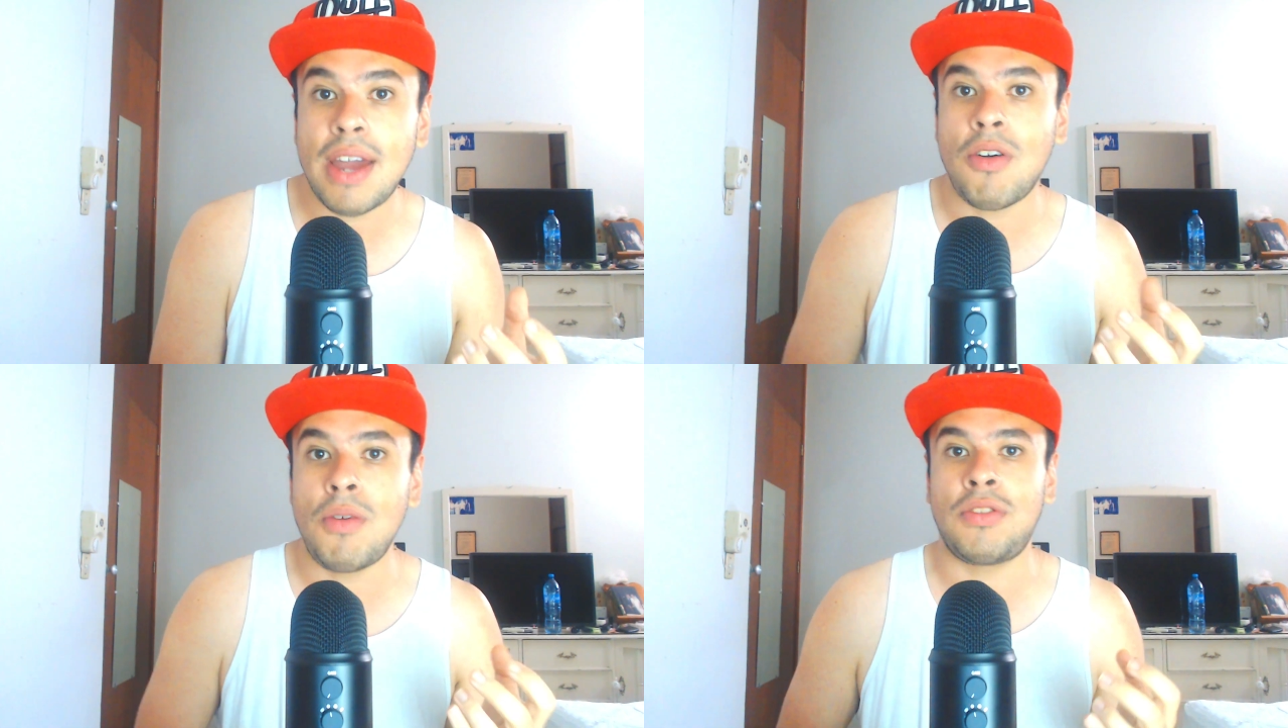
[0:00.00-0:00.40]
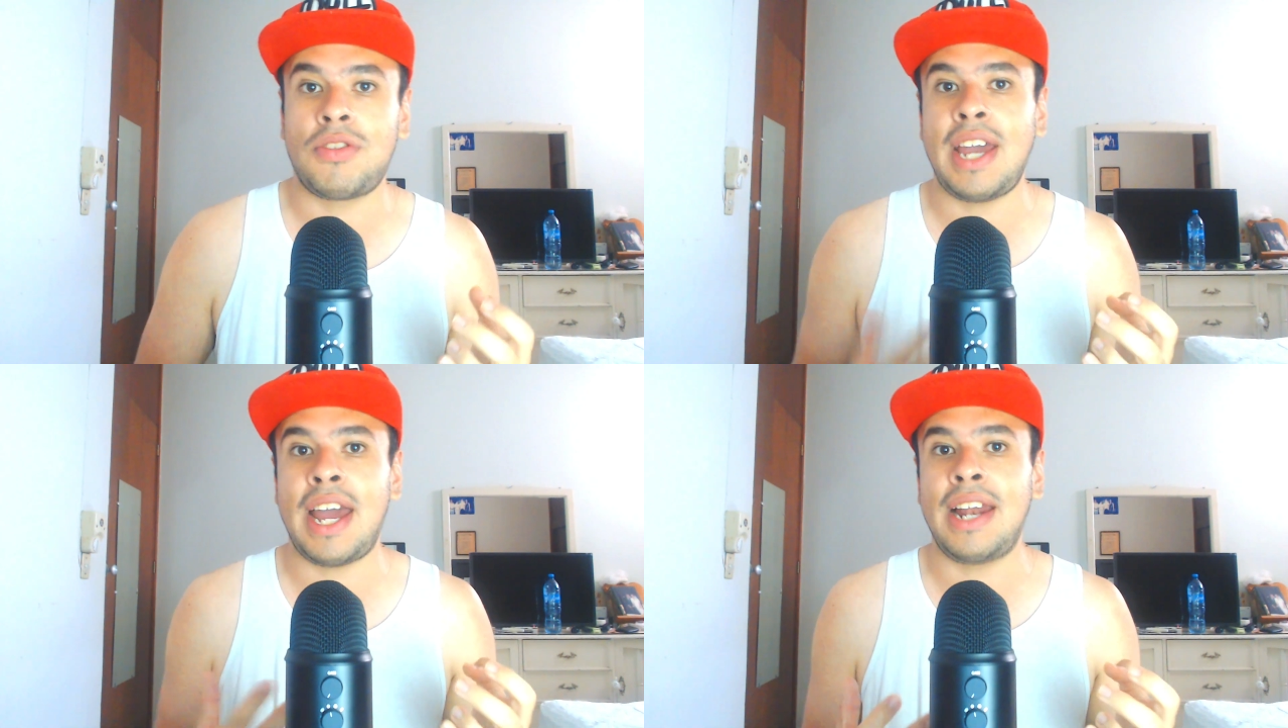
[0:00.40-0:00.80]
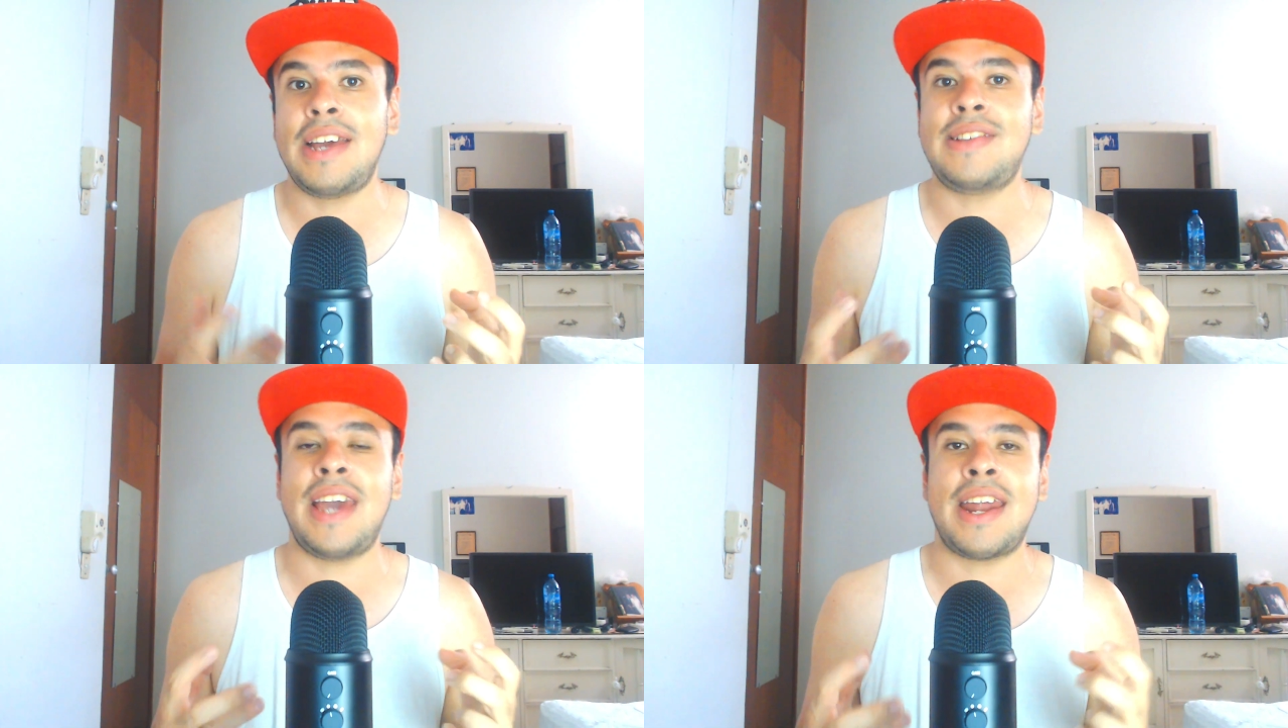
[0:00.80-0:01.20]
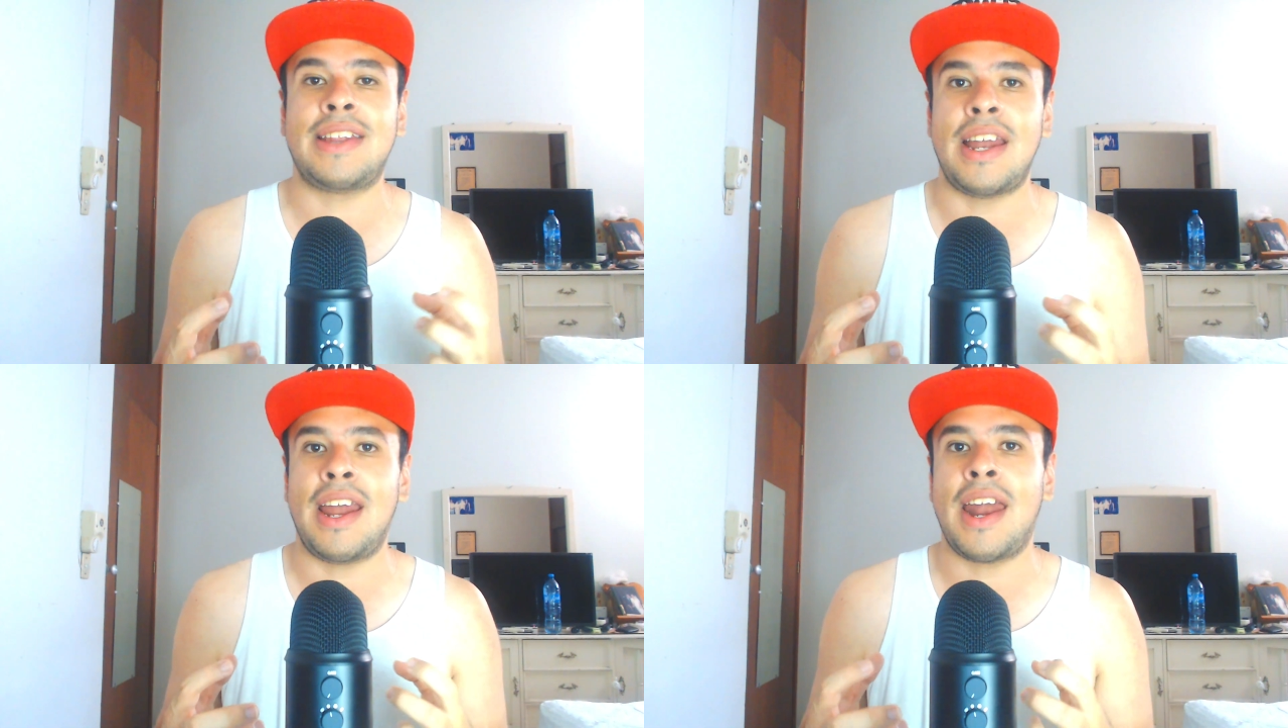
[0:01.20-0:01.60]
como si él quisiera
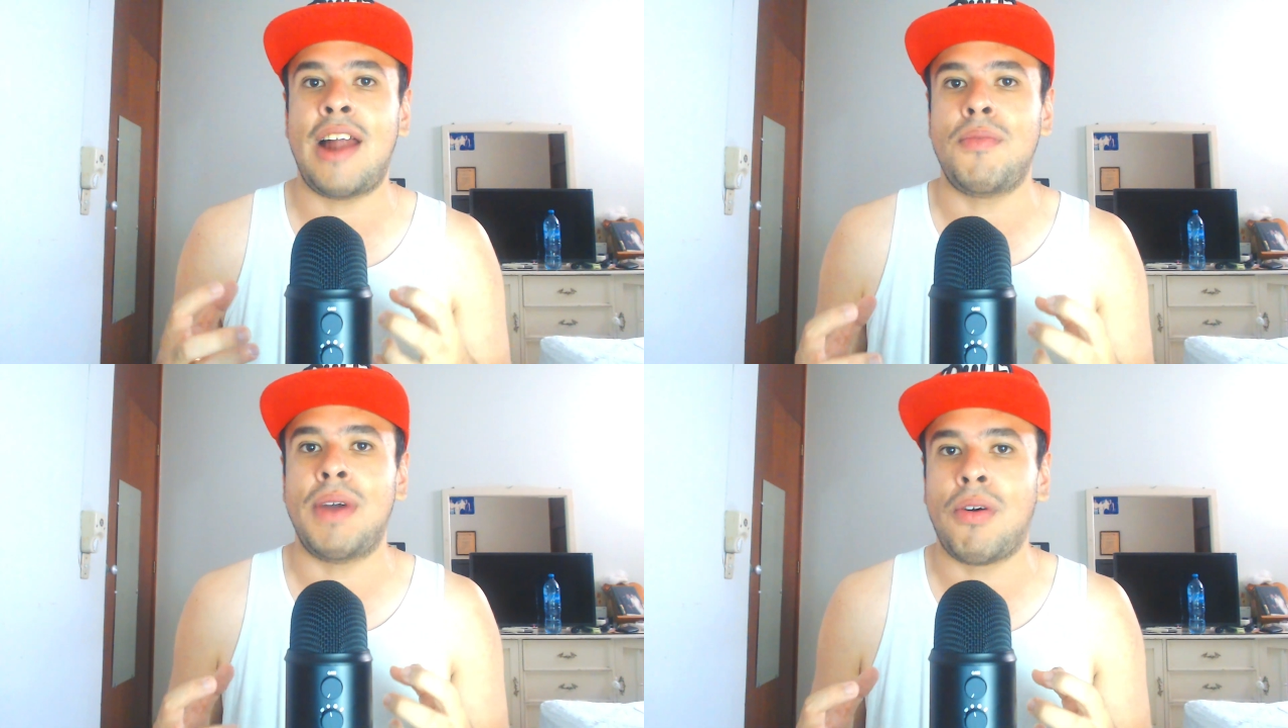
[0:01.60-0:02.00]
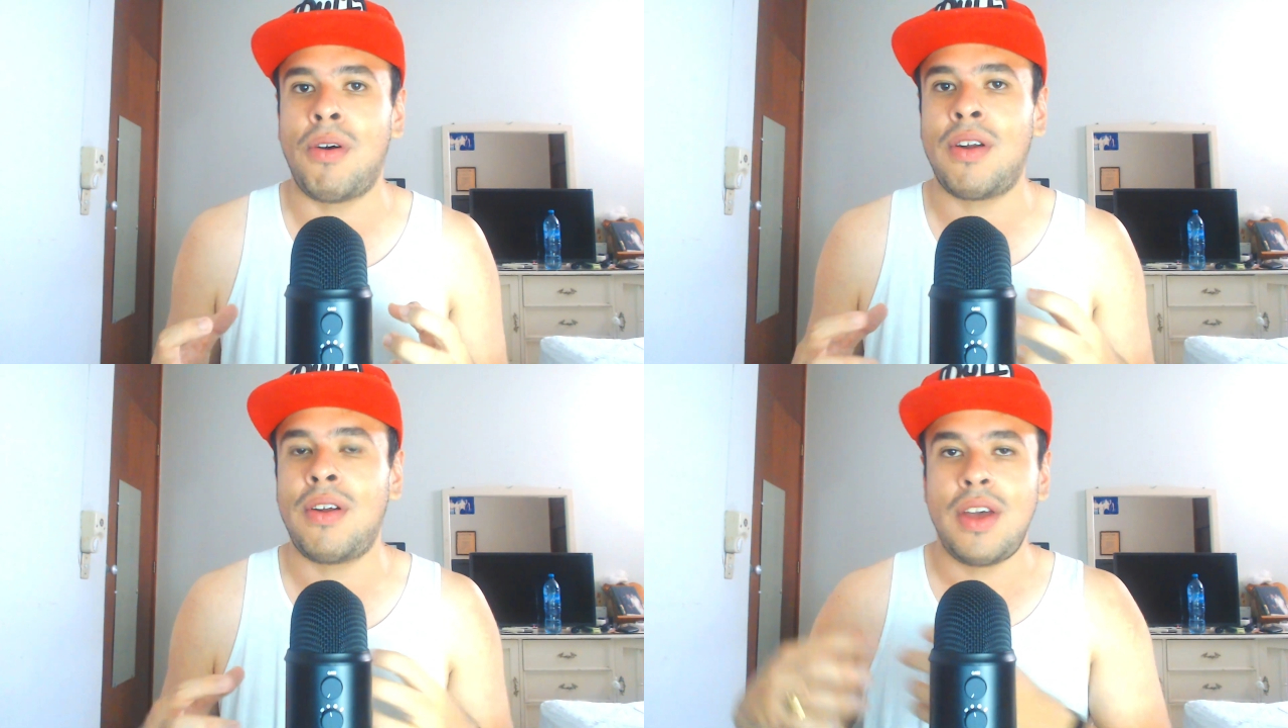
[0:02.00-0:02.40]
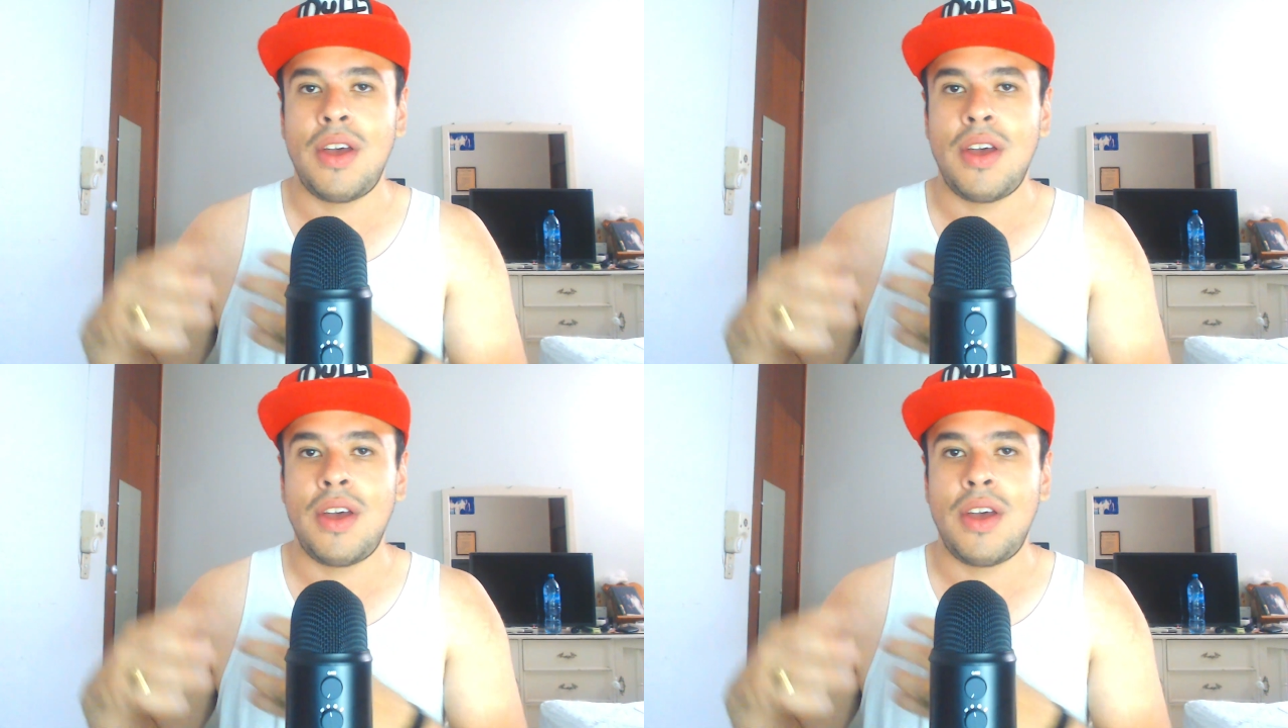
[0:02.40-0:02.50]
tener a lo mejor...